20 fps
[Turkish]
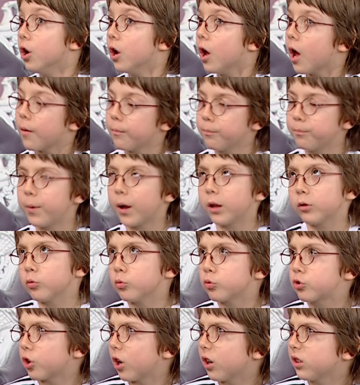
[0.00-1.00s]
Hem ben
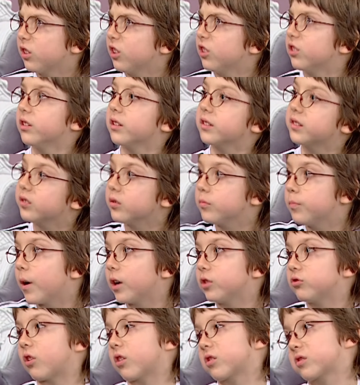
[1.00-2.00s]
uçakta nasıl
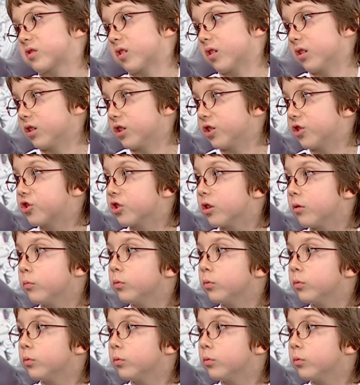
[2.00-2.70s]
bayrak sallayacağım?